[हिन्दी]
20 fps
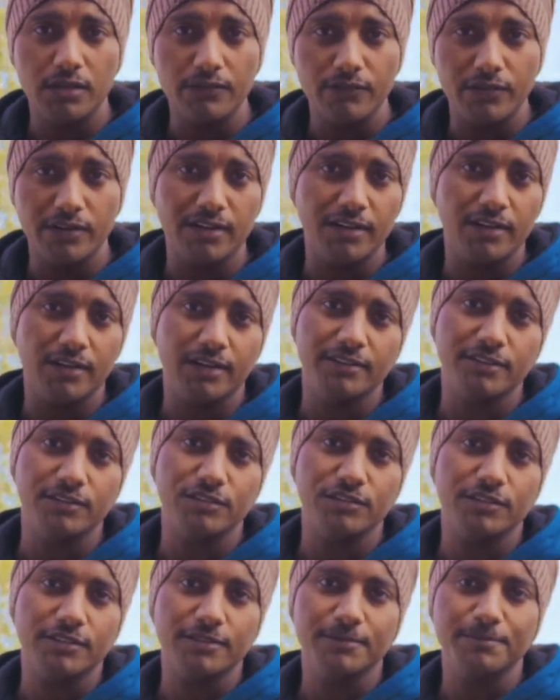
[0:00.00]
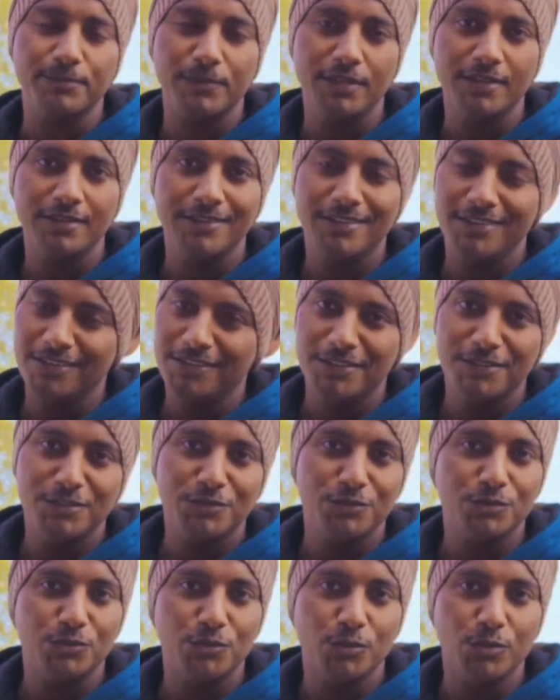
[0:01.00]
एफर्ट लगा
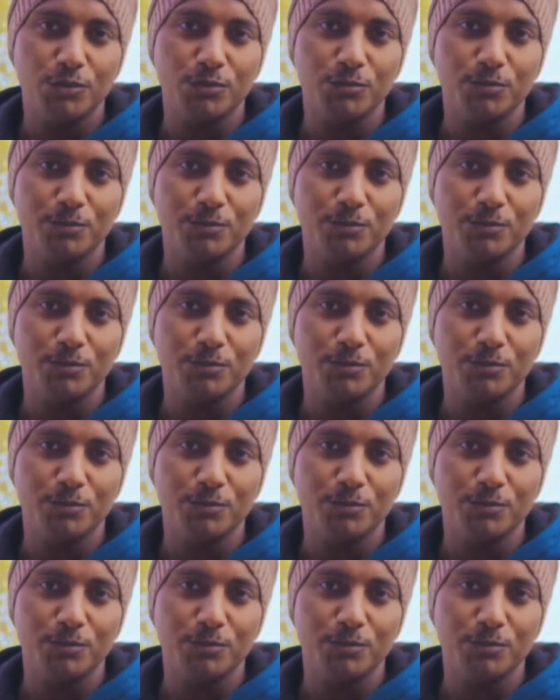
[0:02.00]
दीजिए सो